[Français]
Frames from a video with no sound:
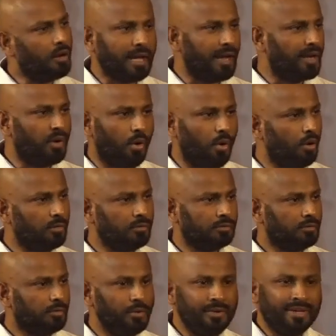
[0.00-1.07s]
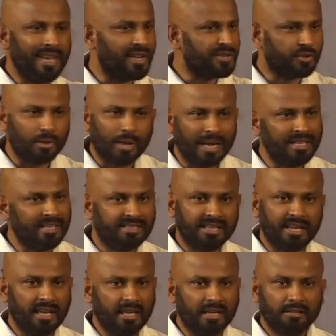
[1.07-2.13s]
une couleur quelconque, une
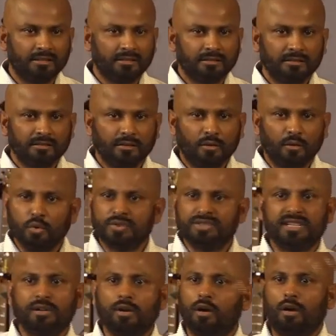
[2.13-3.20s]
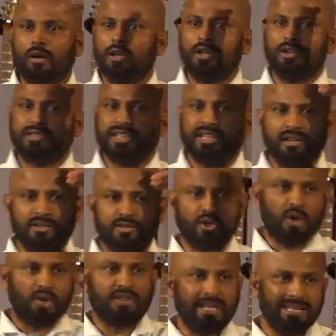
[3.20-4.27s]
nationalité, ou sinon,
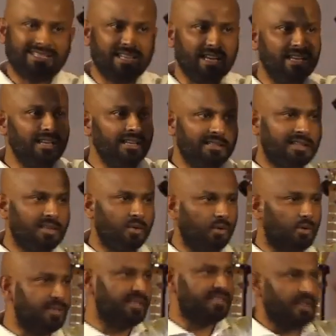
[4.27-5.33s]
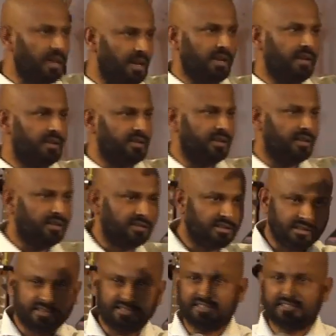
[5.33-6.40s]
c'est genre les élites qui ont des, euh,